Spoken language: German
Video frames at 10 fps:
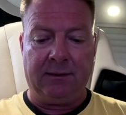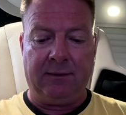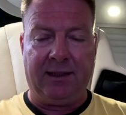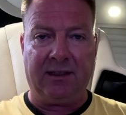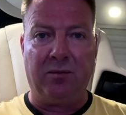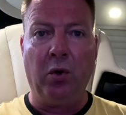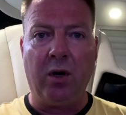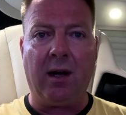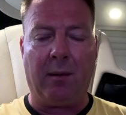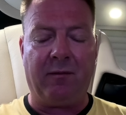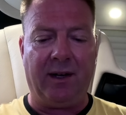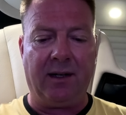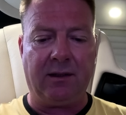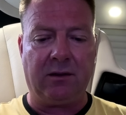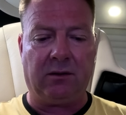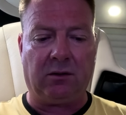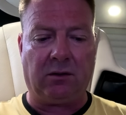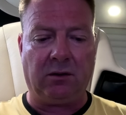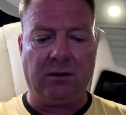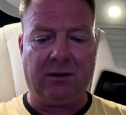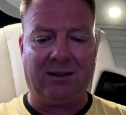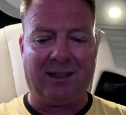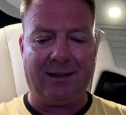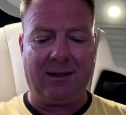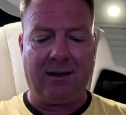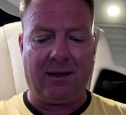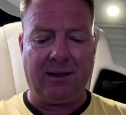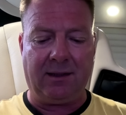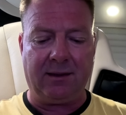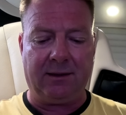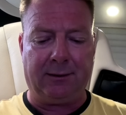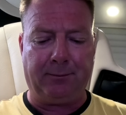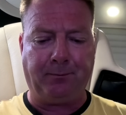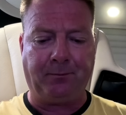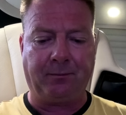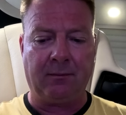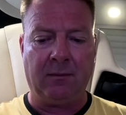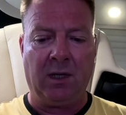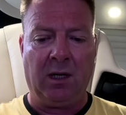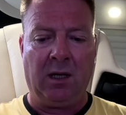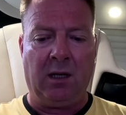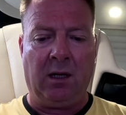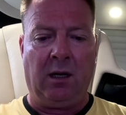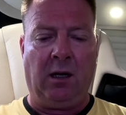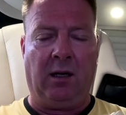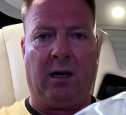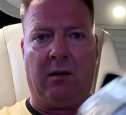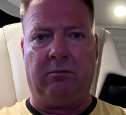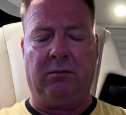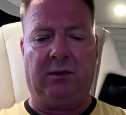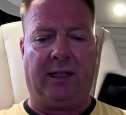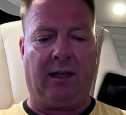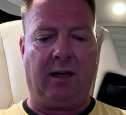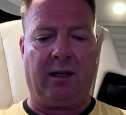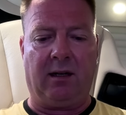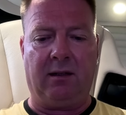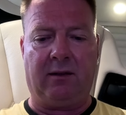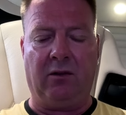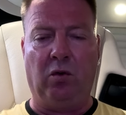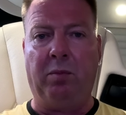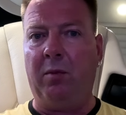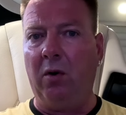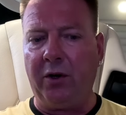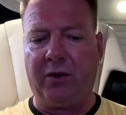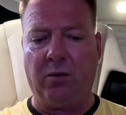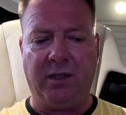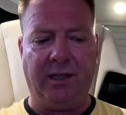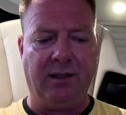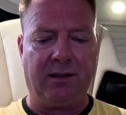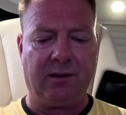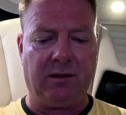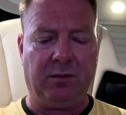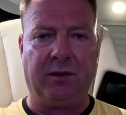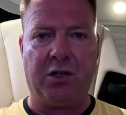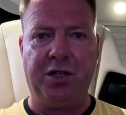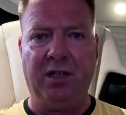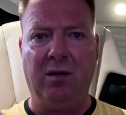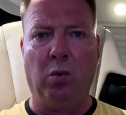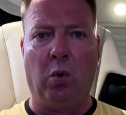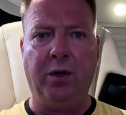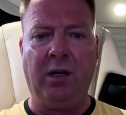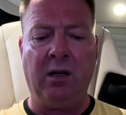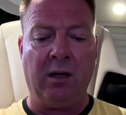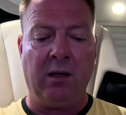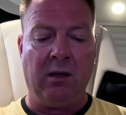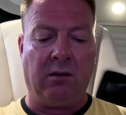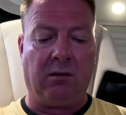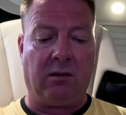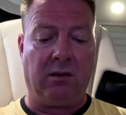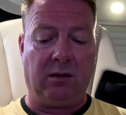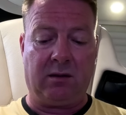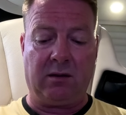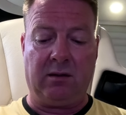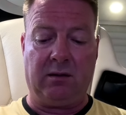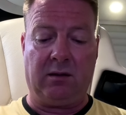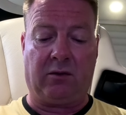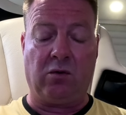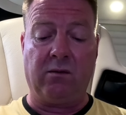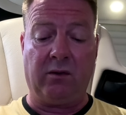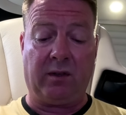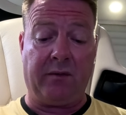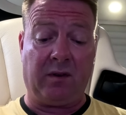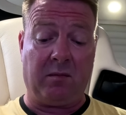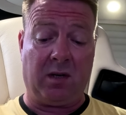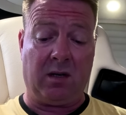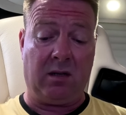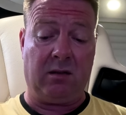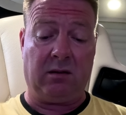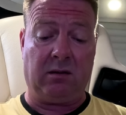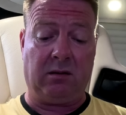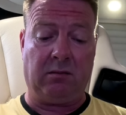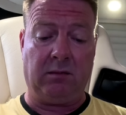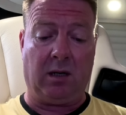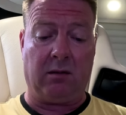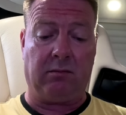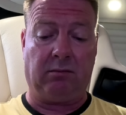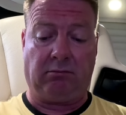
welches Mücken abwehrt und zeitgleich ähm, ja, zeitgleich als super Beleuchtung dient äh, mit verschiedenen Modi. Und das gucken wir uns einfach mal, äh, ja,